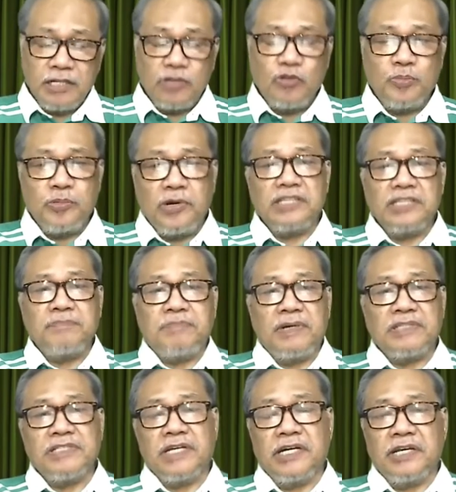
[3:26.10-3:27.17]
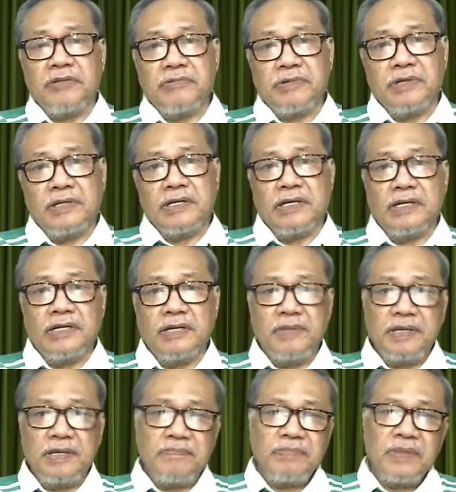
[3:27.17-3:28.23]
At ito pong ating paksa ngayong
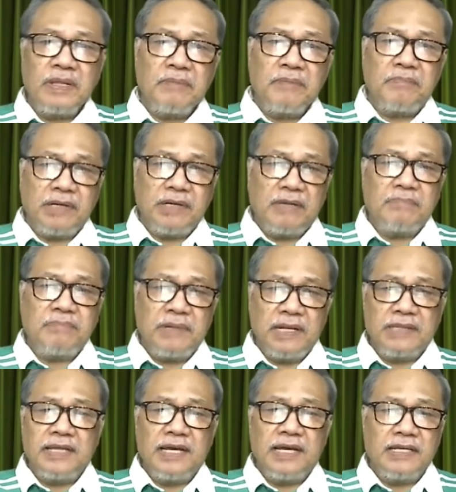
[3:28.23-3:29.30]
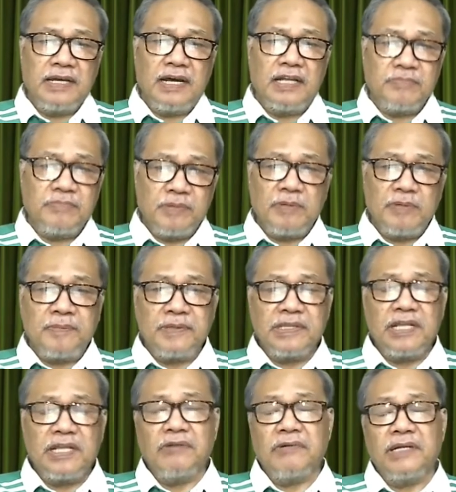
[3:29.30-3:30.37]
gabi, pananampalataya at
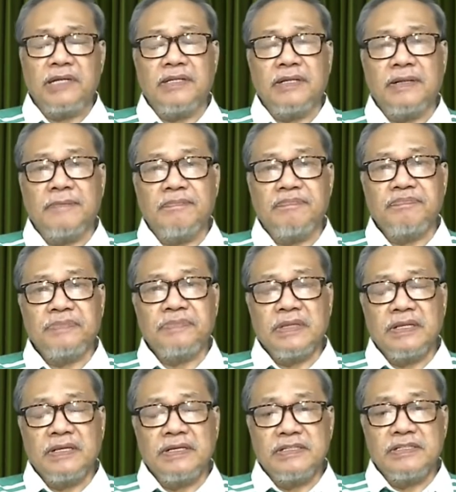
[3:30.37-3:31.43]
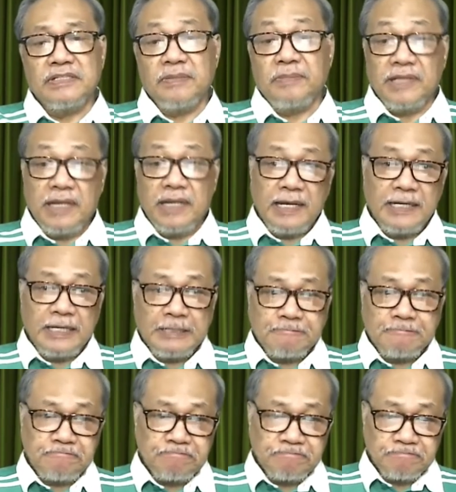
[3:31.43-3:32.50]
pagpapatawad sa
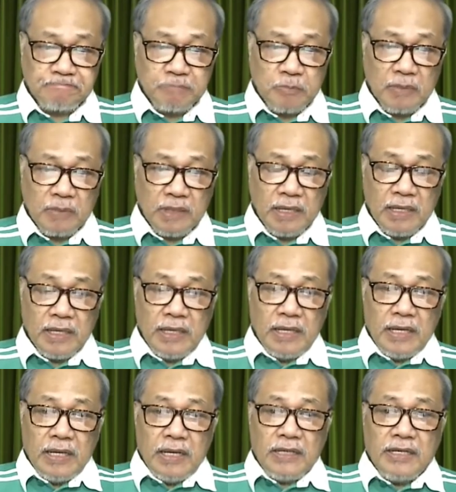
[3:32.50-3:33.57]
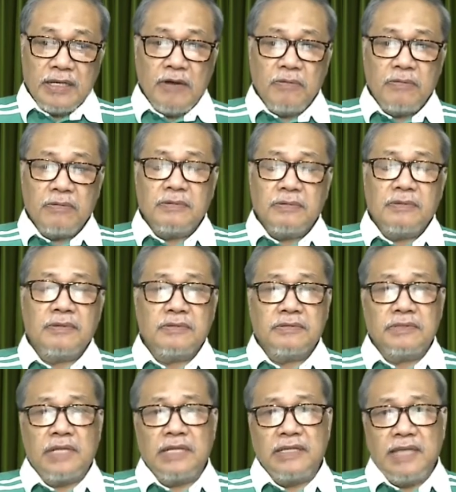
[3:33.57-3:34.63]
panalangin. Now,
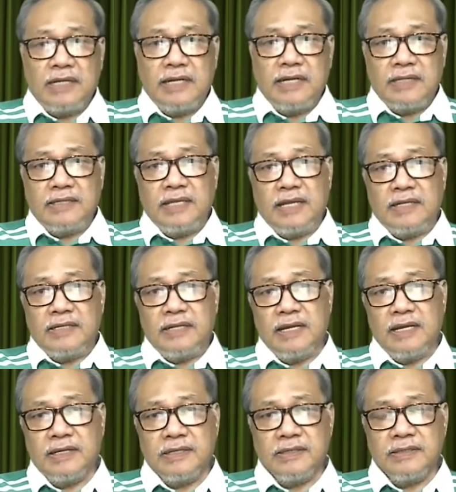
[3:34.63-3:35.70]
tandaan natin